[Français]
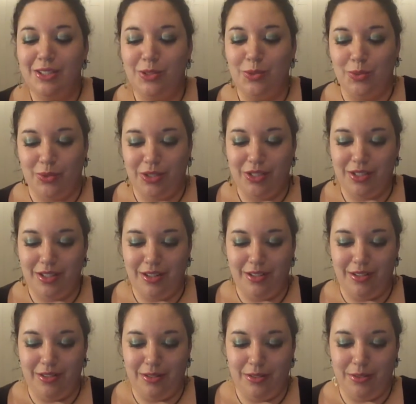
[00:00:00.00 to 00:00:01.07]
Donc,
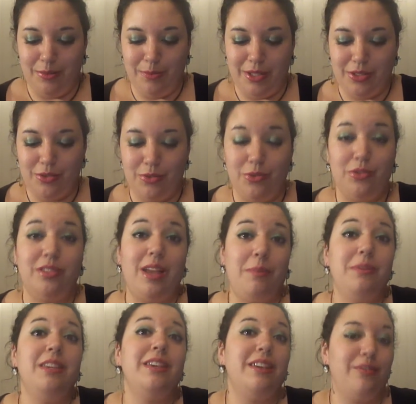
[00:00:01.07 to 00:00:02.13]
euh, parce que le
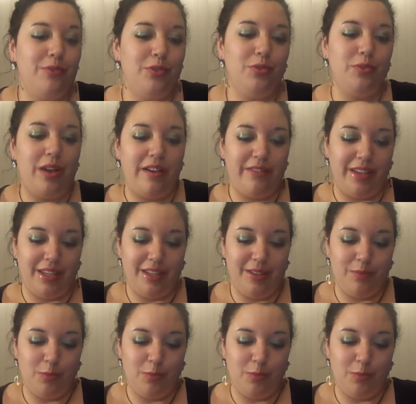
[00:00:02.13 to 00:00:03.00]
tamis est venu avec.